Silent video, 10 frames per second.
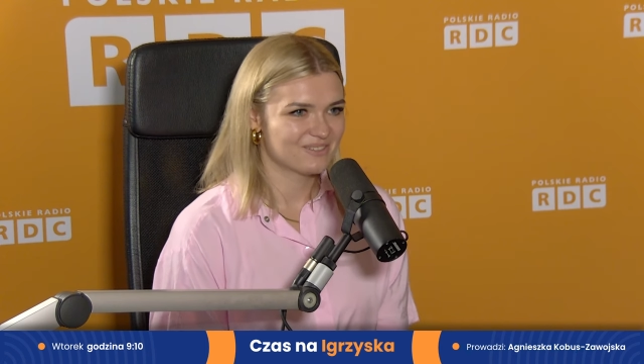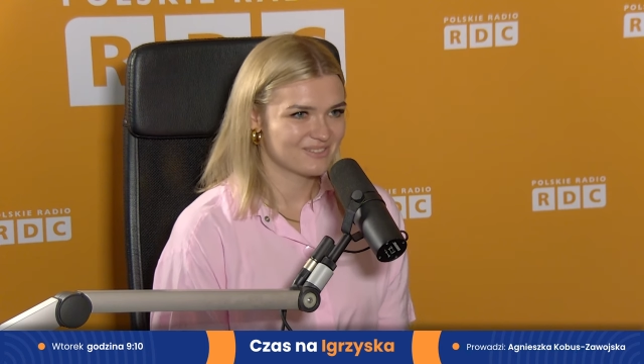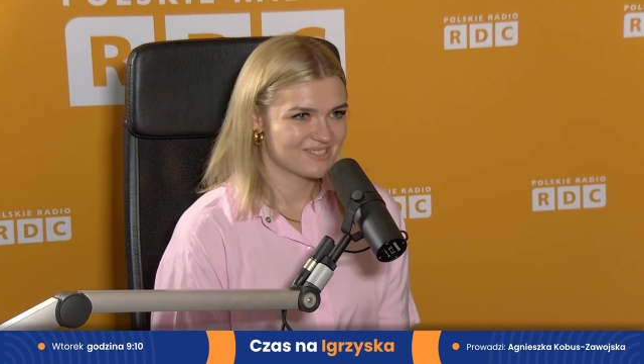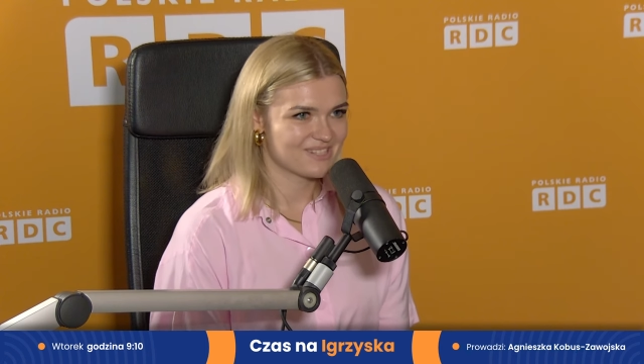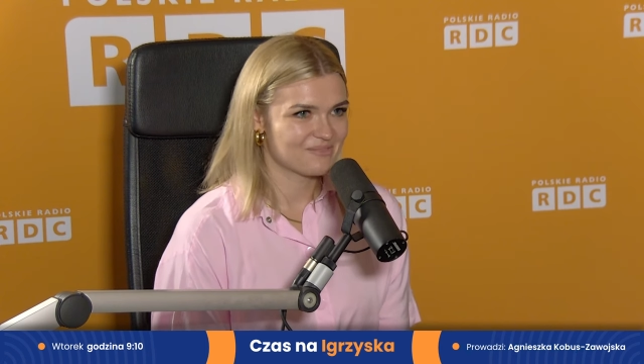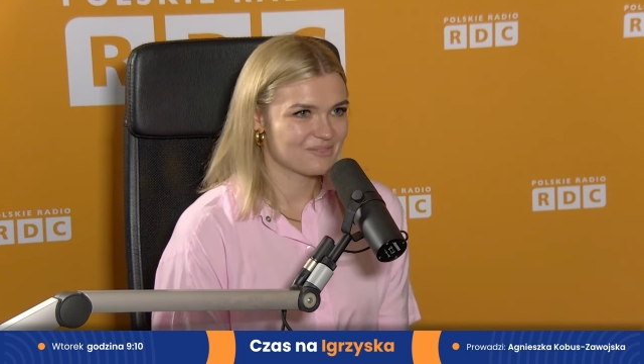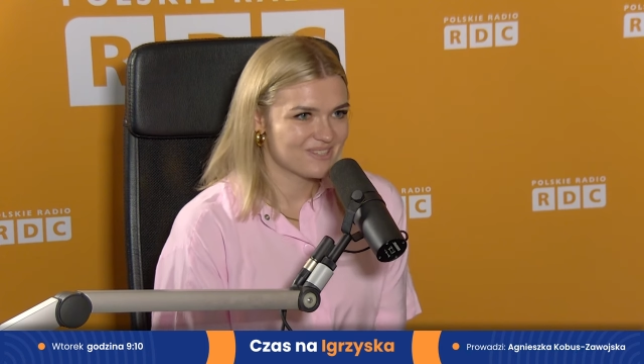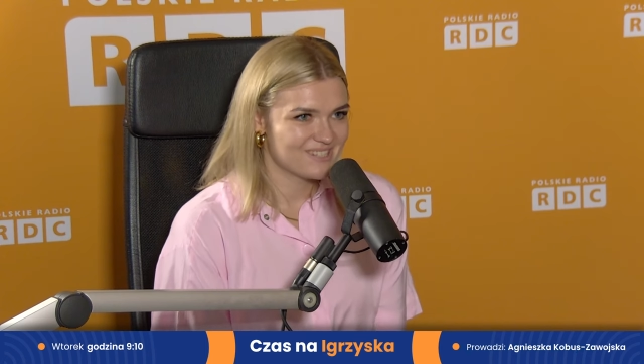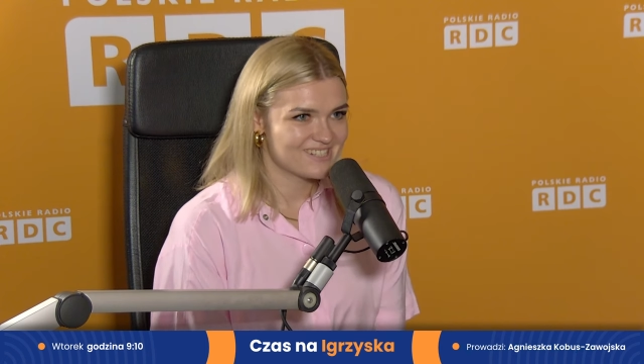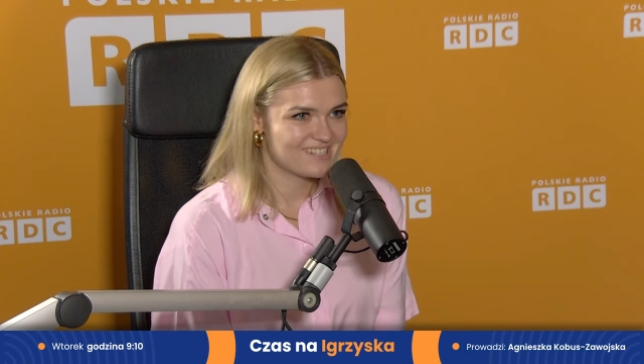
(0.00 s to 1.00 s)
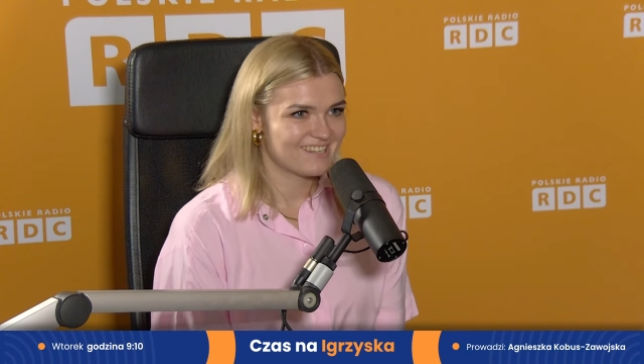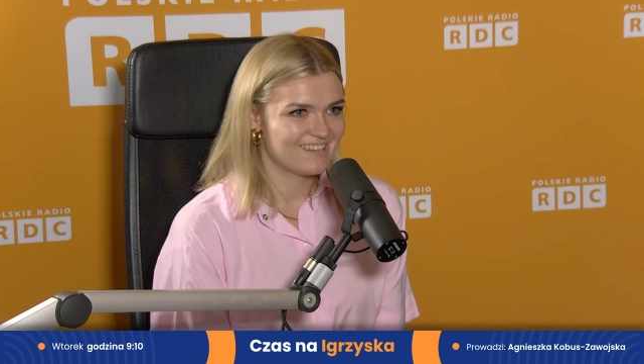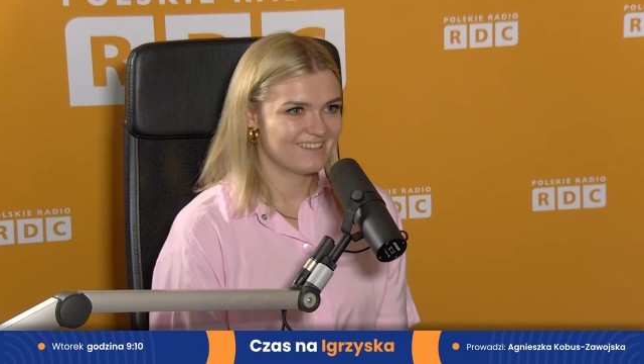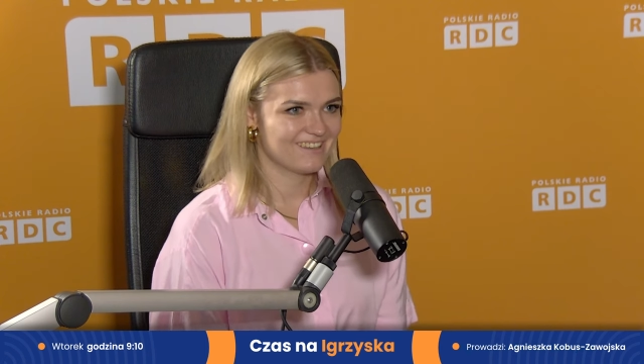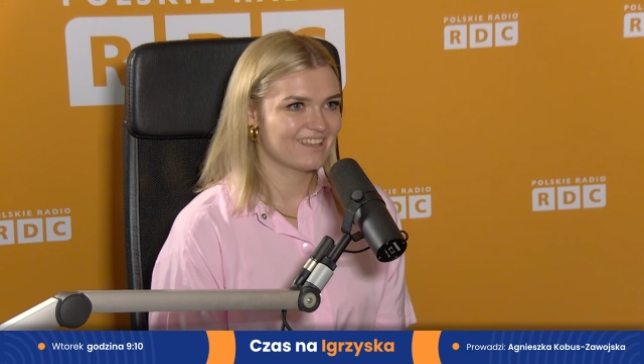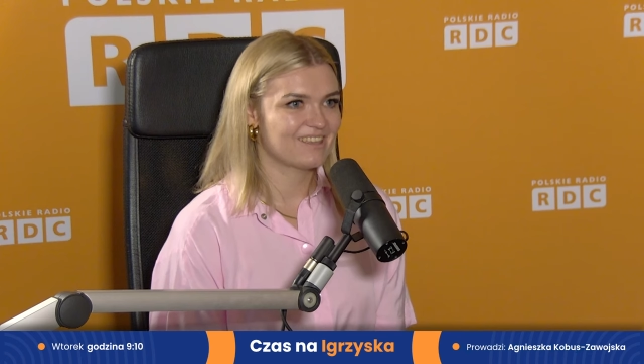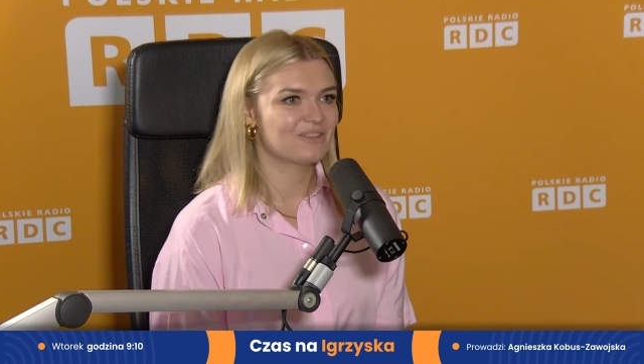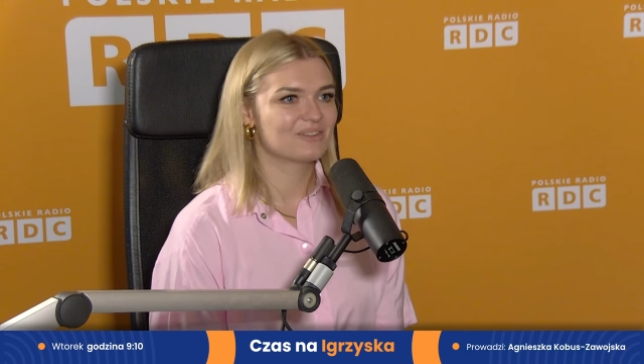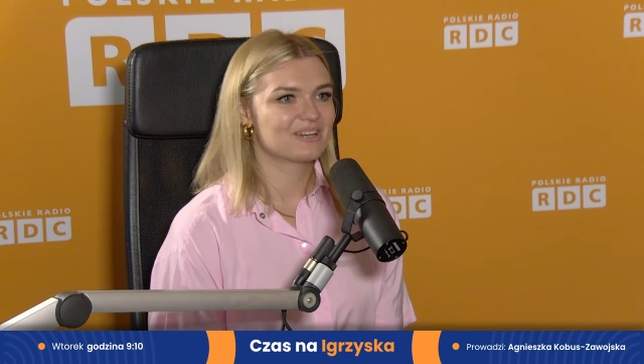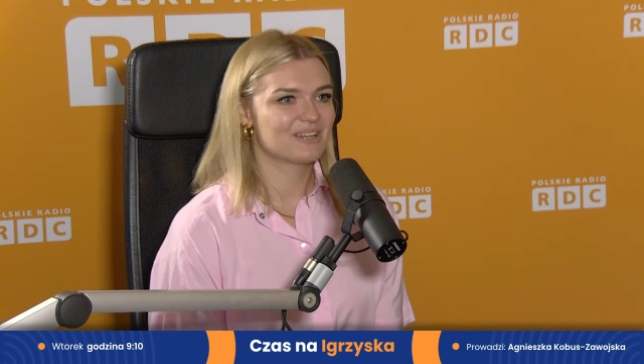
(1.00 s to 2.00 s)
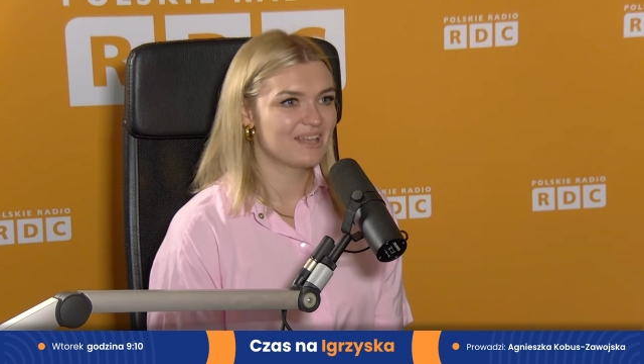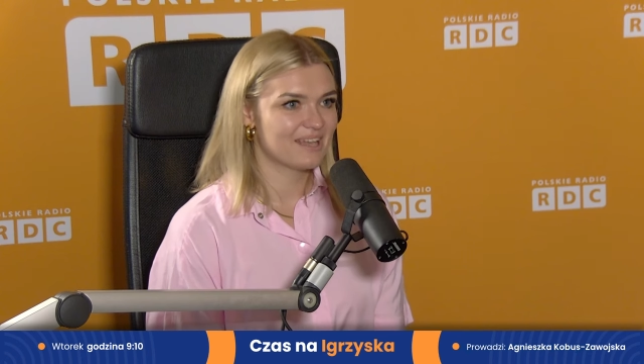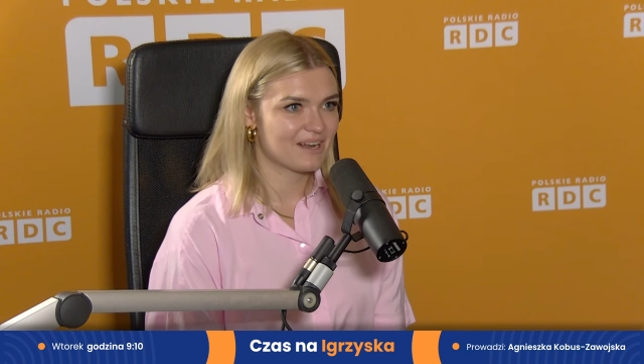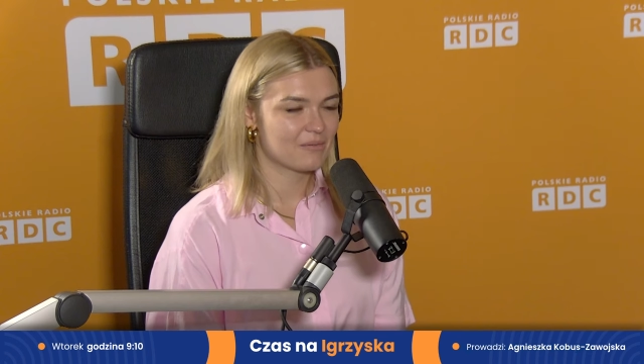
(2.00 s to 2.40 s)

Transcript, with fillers: do zawodniczki, no ani tak, do nie trenera.